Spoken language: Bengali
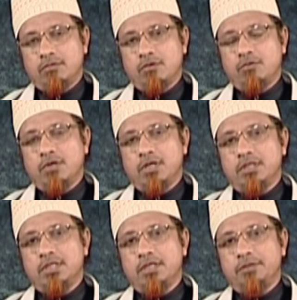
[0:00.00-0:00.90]

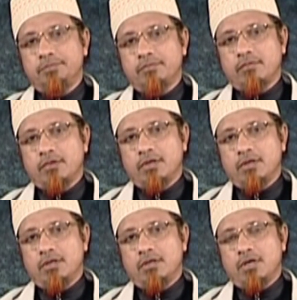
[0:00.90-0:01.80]
ওহুয়াল্লাজি
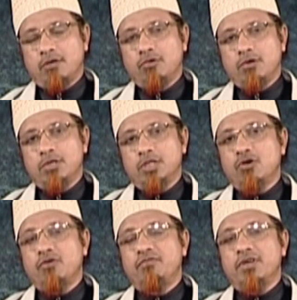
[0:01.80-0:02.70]
আল্লাহ
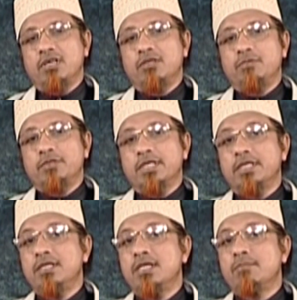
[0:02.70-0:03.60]
ইয়াতফাল আনফুসা
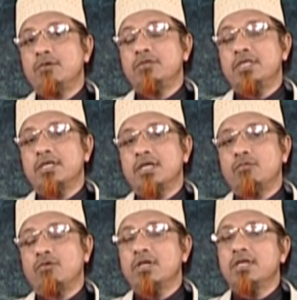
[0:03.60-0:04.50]
হিনা মৌতিহা
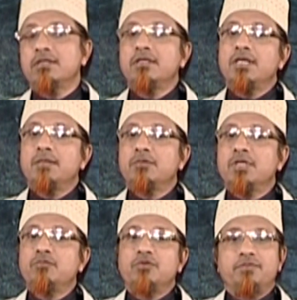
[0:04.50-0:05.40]
অল্লাথি লাম
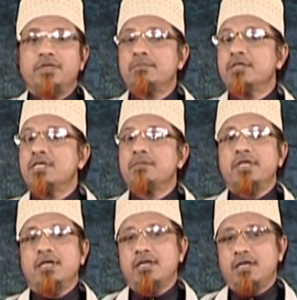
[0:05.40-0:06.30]
তামুদ ফি
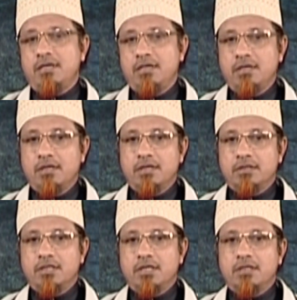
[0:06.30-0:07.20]

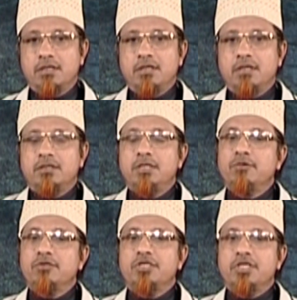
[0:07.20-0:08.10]
যার
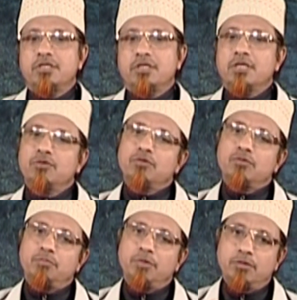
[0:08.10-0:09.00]
জীবন শেষ তাকে তো
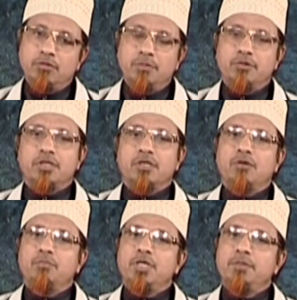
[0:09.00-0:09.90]
মৃত্যু দিবসে
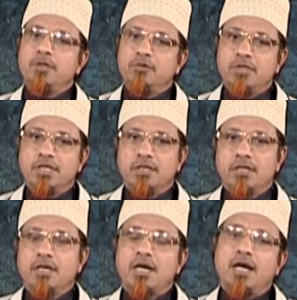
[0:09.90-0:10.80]
কমপ্লিট মৃত্যু দেন
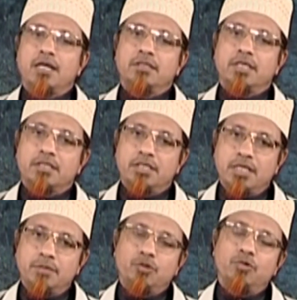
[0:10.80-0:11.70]
আর যার
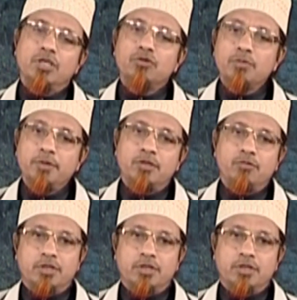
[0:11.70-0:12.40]
সেই চূড়ান্ত মৃত্যু